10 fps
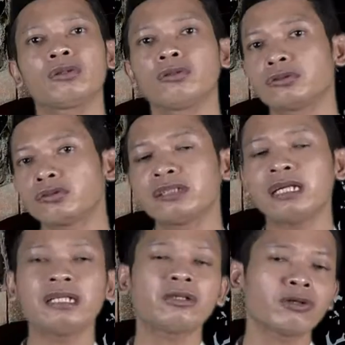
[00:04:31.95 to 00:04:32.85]

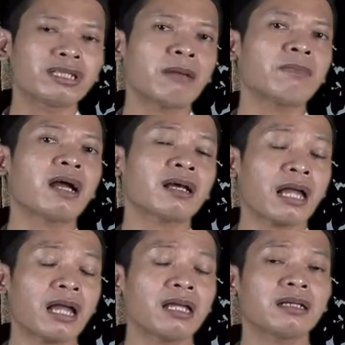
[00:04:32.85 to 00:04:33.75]
khususnya di kota
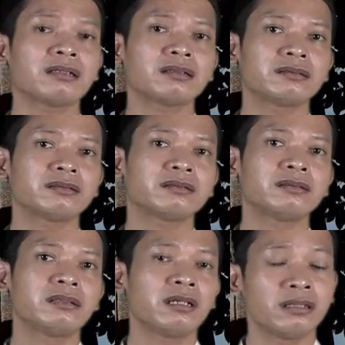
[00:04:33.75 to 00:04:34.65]
Makkah,
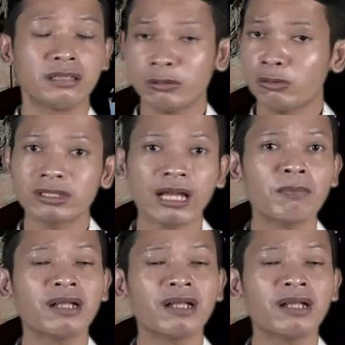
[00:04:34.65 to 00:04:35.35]
di kota